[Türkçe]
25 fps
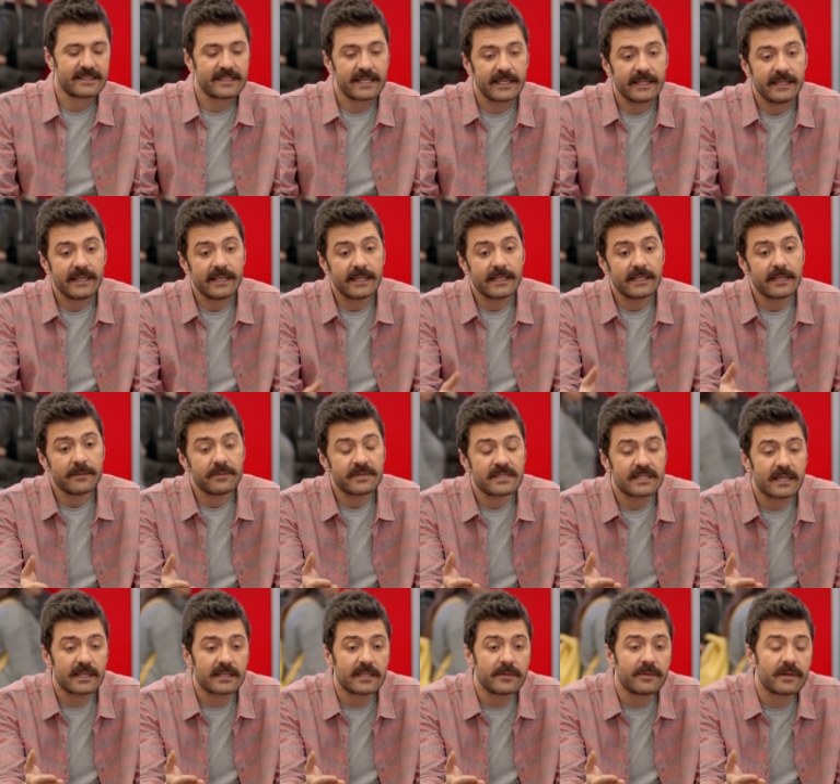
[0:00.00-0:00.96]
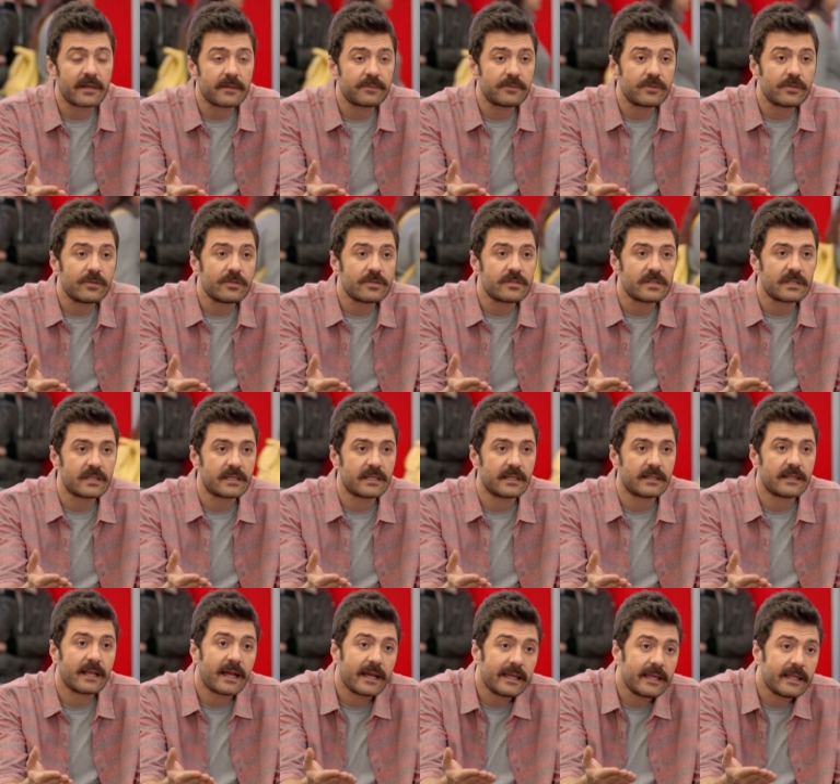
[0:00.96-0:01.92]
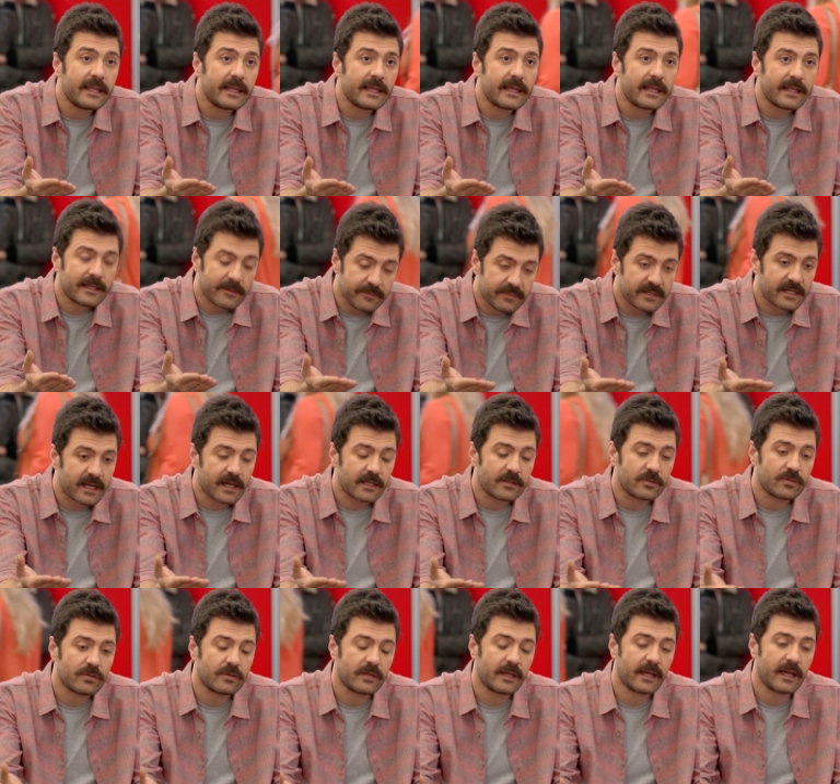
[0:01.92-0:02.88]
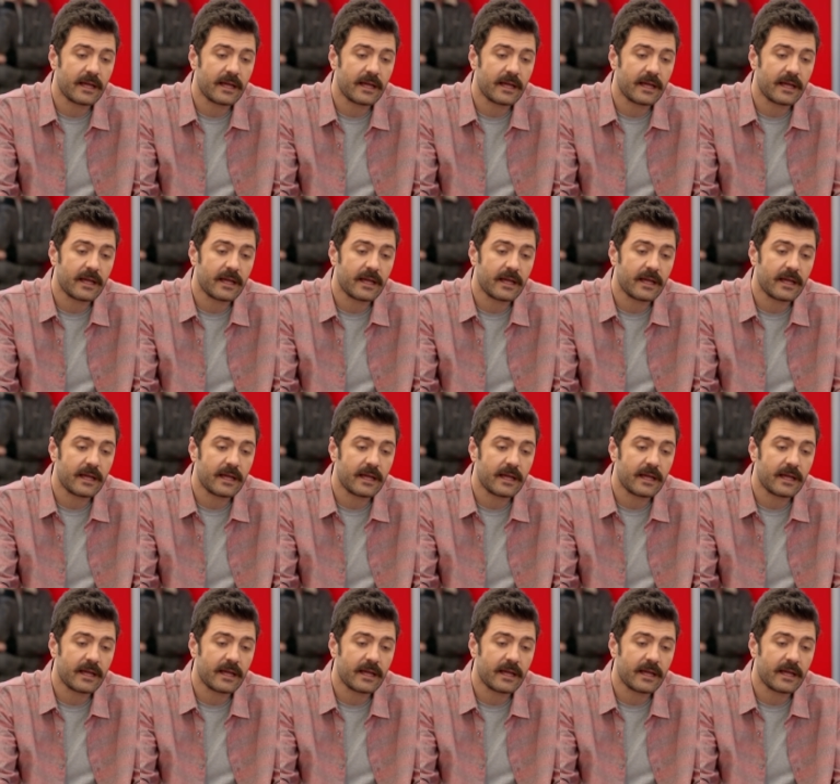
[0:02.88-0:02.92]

Ya sen niye ikide bir saate bakıp duruyorsun ki? Daha yeni geldin bir rahat